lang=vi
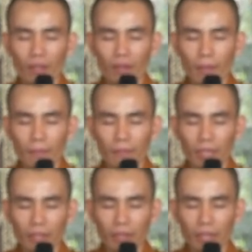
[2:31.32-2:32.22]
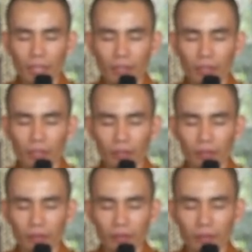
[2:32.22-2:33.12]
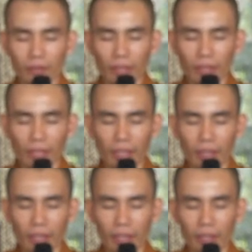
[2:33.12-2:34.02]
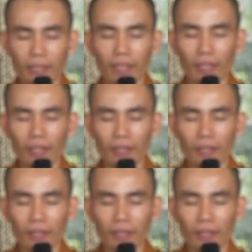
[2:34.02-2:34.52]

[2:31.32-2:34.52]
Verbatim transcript: năm này tháng nọ, ngày này ngày kia,